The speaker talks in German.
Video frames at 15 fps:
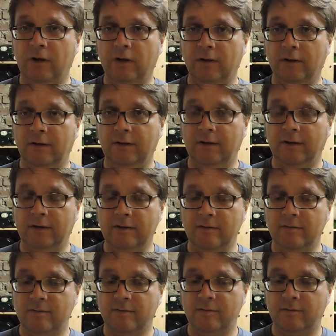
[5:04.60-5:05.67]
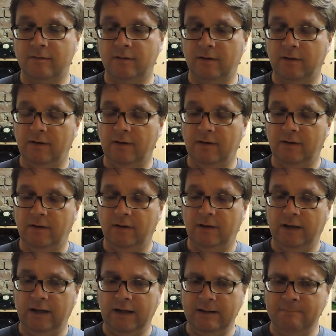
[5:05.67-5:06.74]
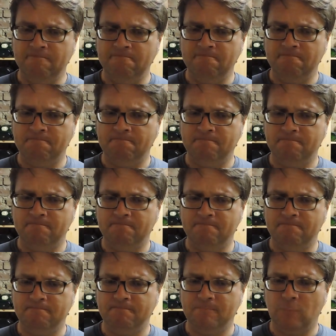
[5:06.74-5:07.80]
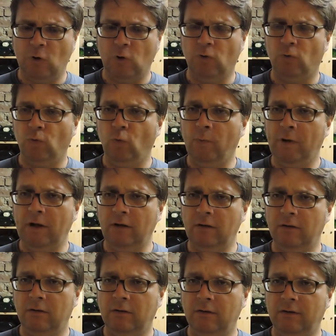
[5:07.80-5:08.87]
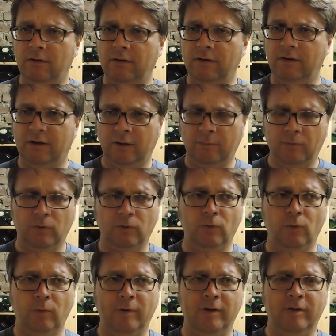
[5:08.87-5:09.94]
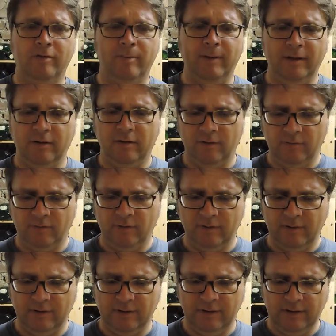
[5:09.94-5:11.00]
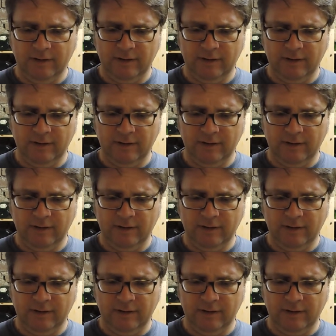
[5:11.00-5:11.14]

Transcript: sagen, die ist im Oktober, ich glaube Oktober 2012,